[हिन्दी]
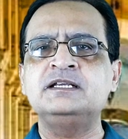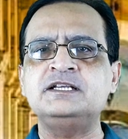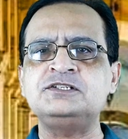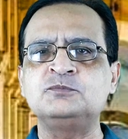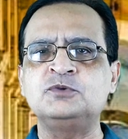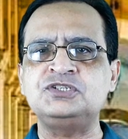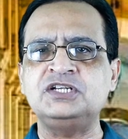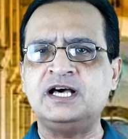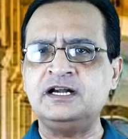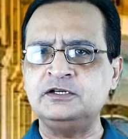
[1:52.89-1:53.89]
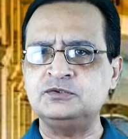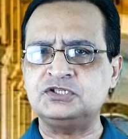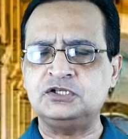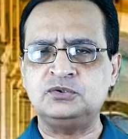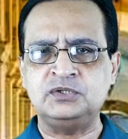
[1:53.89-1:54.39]
किस मौसीकार ने
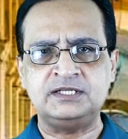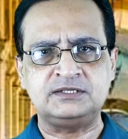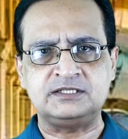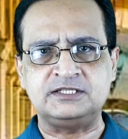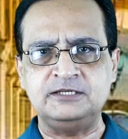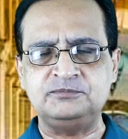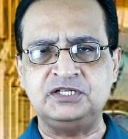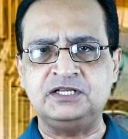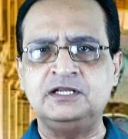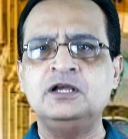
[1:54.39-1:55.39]
उसकी धुनें तरतीब दी